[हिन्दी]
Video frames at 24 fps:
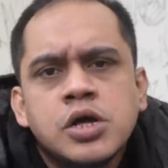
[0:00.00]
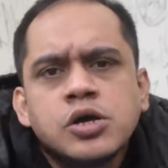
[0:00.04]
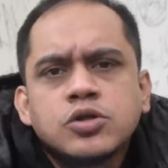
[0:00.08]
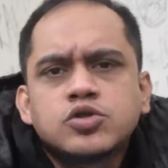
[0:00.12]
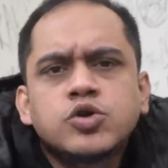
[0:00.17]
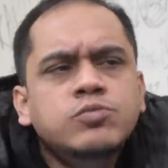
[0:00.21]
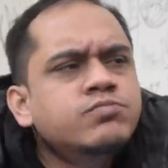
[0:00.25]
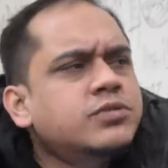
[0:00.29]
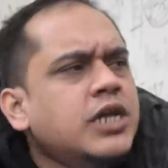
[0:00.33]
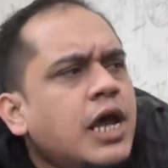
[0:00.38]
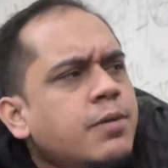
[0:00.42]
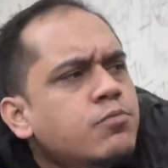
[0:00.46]

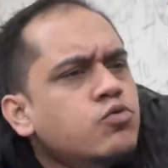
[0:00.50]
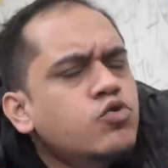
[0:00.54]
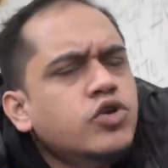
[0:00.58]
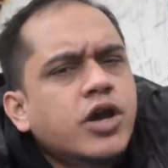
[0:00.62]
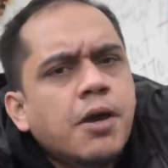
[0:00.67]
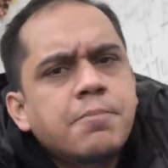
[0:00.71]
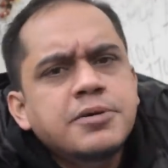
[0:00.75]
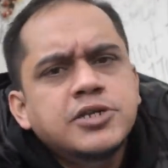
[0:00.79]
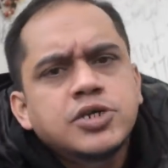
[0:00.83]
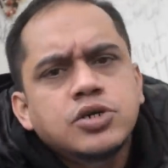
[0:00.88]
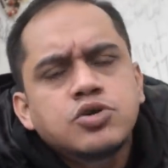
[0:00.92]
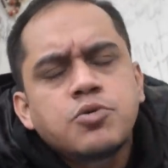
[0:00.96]
तुम तैमूर के
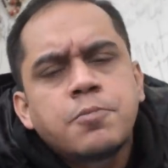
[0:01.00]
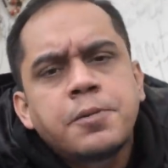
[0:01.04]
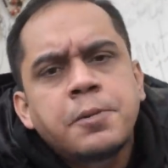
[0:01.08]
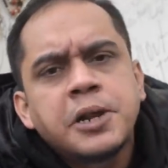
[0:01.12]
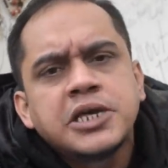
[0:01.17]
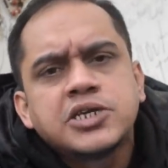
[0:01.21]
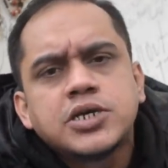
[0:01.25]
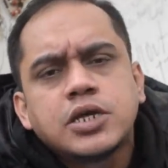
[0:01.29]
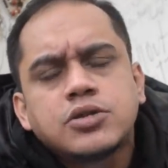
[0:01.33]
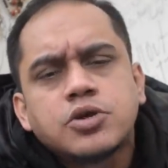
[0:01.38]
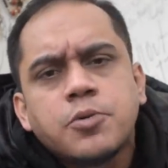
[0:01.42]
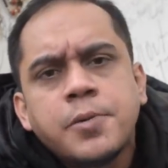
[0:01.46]
पीछे क्यों पड़े
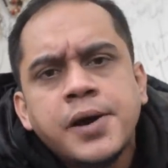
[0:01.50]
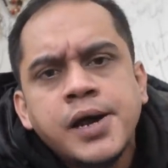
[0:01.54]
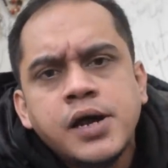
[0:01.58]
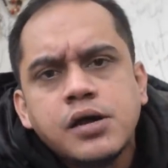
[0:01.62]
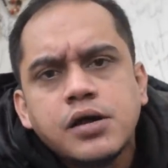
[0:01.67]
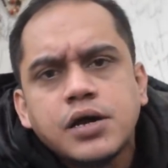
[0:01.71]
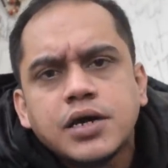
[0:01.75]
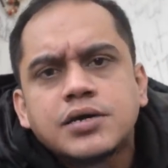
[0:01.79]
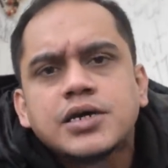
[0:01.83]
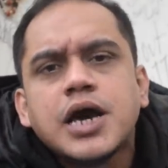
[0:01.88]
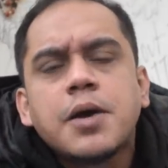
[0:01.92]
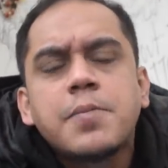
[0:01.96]
जाते हो बे
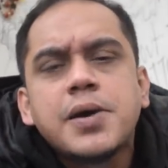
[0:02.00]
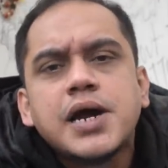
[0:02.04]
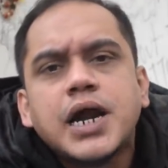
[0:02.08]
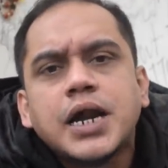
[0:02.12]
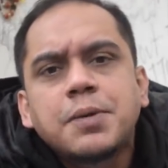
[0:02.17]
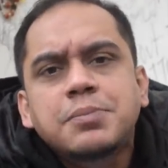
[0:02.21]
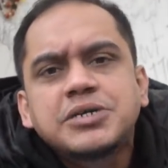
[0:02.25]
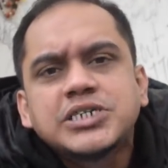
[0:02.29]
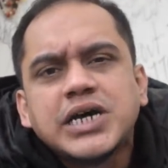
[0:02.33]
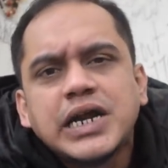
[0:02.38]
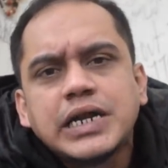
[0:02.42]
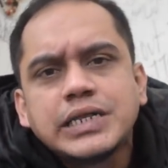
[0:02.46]
क्या बिगड़ा
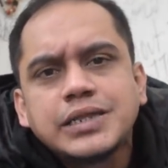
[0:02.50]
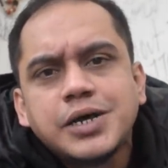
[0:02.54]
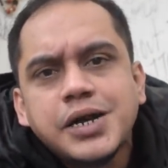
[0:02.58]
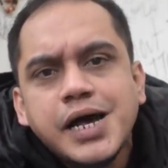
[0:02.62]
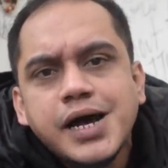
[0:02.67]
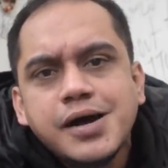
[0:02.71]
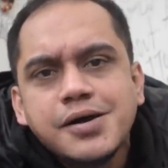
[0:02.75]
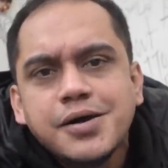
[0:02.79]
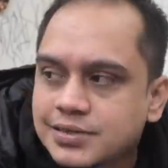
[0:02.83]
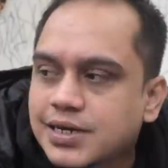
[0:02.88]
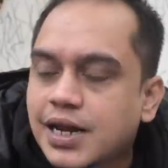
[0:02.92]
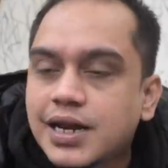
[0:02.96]
बिछाने जरा
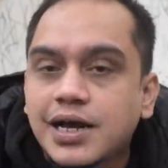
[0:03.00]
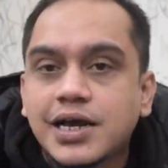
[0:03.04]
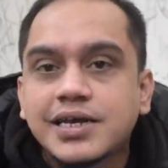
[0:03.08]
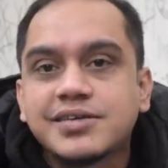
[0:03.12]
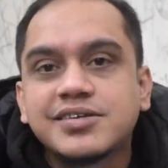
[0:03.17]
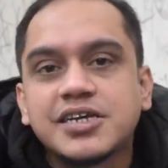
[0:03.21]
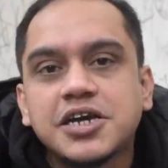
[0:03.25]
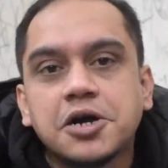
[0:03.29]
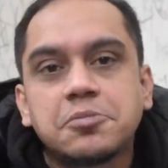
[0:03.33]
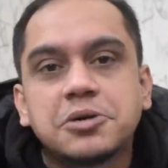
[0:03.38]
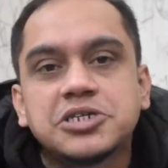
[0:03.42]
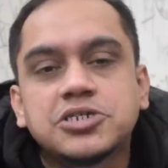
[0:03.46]
साला
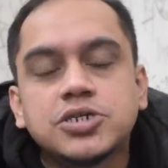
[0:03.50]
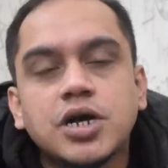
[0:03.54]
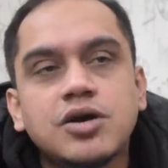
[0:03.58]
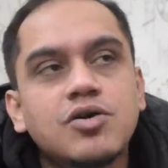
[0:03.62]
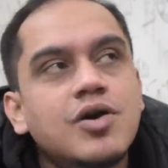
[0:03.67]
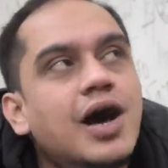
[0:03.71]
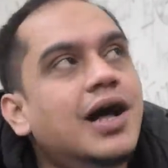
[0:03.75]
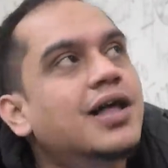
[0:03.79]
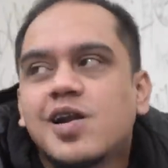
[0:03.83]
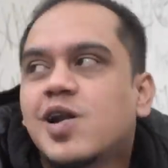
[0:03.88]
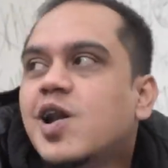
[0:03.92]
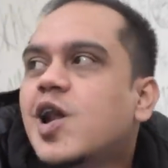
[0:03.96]
किसी का बच्चा
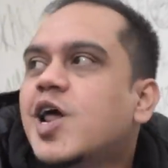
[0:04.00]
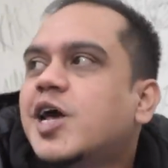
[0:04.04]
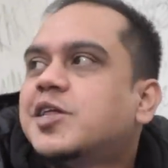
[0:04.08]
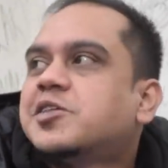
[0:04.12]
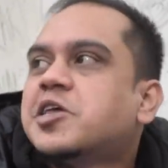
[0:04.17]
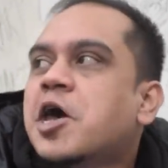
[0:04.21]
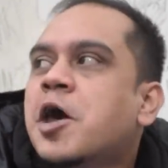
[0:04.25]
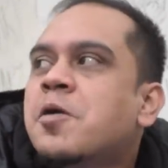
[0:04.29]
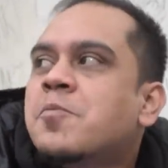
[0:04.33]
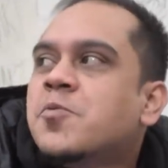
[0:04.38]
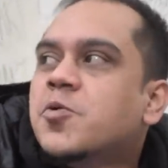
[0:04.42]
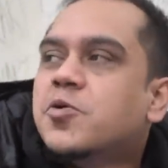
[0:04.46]
हुआ ले
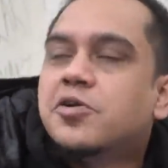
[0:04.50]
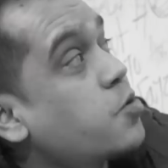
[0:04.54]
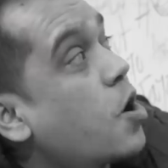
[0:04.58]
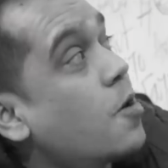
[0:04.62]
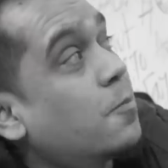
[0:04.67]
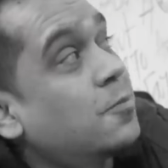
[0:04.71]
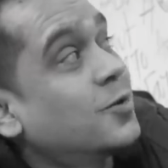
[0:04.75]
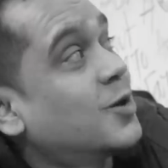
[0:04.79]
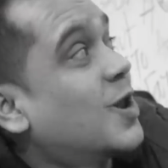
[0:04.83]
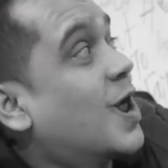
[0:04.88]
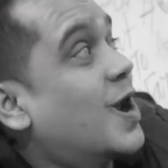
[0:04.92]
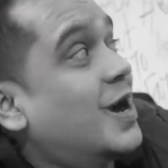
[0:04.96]
तैमूर
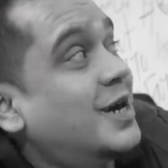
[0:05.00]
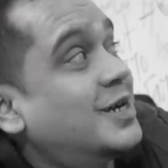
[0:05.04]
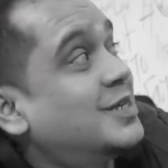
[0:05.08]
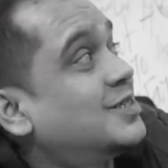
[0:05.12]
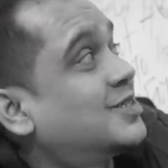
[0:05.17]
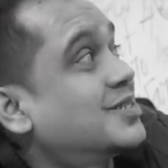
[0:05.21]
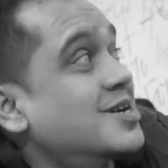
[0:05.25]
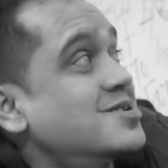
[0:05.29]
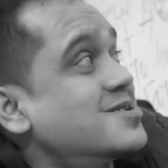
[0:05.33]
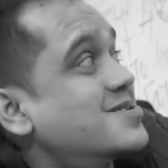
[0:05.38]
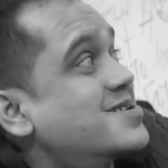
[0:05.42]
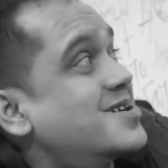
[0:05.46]
पॉपुलैरिटी
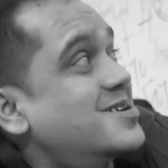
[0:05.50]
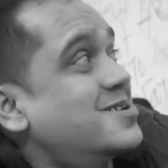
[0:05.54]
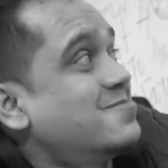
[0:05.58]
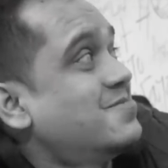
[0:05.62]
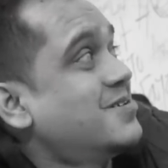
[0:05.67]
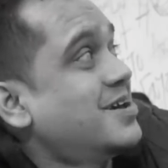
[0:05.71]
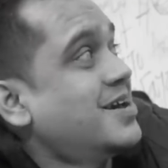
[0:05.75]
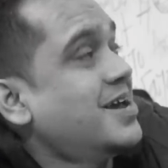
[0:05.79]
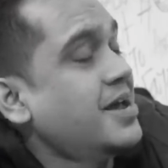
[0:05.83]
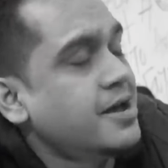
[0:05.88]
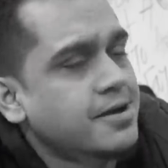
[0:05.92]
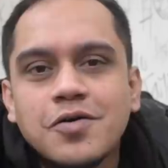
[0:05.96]
संकट में
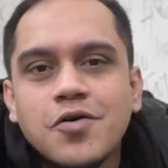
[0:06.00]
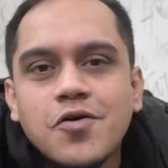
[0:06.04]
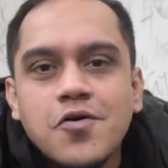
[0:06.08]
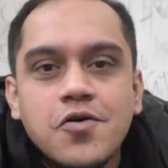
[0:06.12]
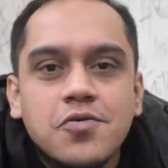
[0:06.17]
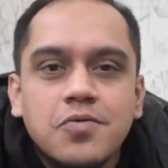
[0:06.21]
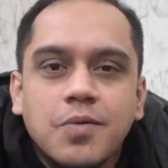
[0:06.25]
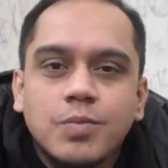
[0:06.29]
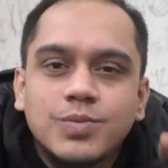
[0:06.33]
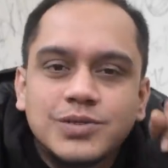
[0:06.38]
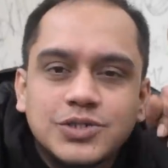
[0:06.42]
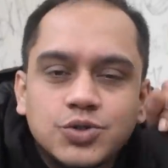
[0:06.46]
है
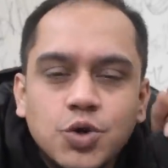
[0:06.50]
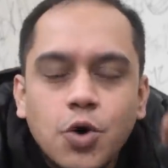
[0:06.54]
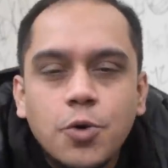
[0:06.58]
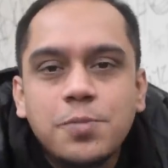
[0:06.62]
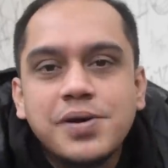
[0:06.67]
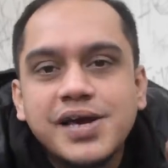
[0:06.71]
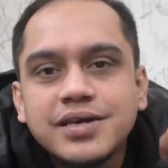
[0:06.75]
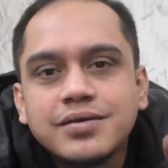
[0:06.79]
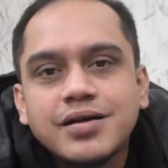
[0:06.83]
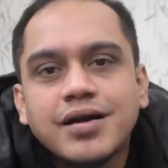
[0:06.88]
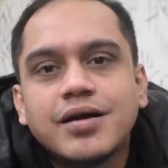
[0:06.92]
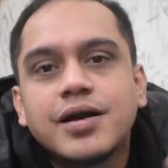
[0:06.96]
ओ जो भी
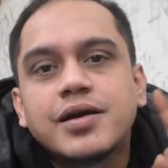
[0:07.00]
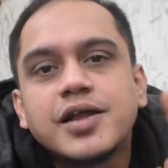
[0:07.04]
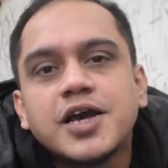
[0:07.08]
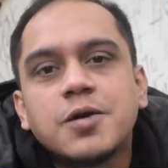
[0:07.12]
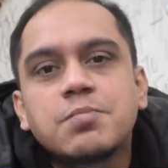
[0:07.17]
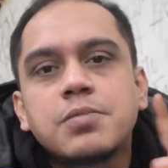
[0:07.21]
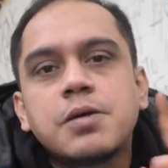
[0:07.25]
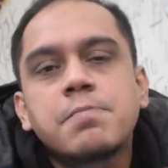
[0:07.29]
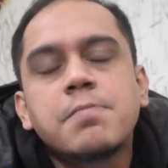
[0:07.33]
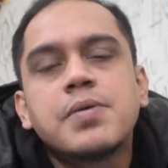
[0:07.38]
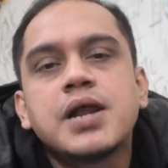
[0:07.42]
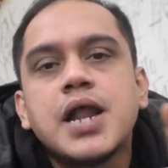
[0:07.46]
ऐसे घटिया
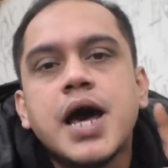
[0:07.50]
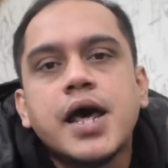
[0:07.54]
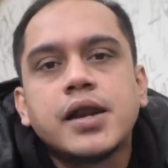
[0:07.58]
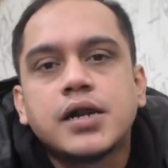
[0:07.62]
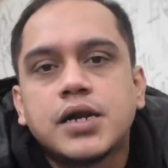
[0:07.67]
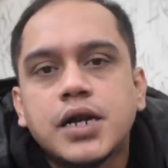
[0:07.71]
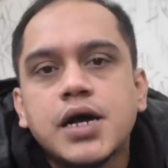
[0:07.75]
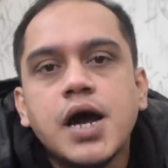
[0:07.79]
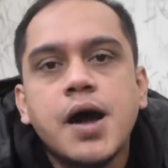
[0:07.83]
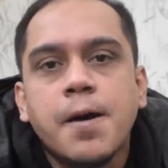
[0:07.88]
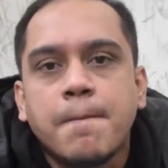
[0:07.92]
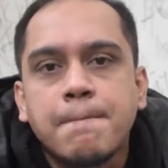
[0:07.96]
मीम बना रहे
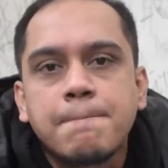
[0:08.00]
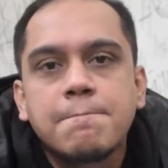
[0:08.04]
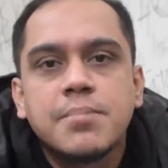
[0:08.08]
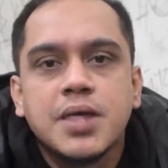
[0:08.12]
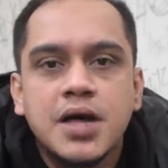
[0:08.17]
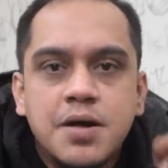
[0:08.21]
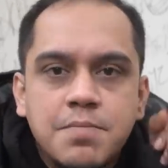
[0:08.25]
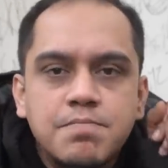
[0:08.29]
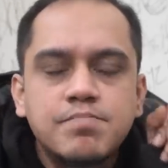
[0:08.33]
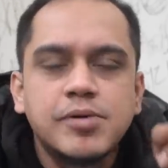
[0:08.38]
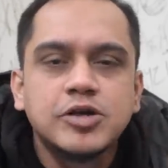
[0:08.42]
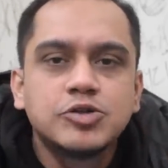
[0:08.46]
ना
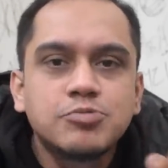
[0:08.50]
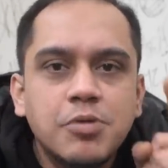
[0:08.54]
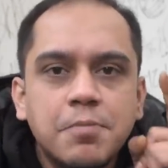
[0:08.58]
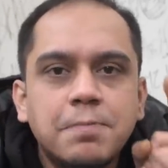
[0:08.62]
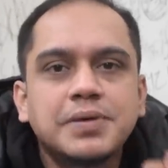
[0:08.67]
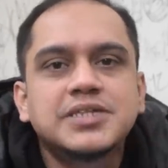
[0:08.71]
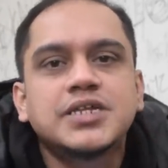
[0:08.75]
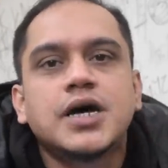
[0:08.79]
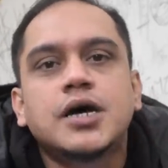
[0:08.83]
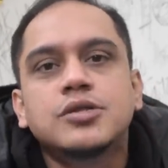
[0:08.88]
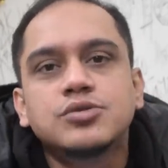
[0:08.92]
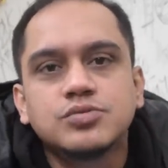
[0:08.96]
मैं तुम्हें
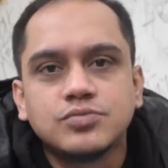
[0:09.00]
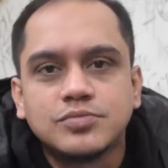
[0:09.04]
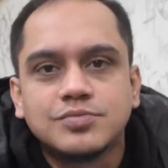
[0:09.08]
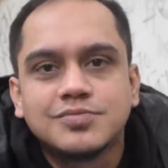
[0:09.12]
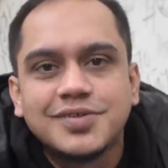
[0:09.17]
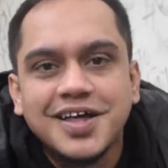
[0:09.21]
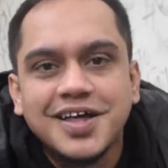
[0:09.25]
बता दूं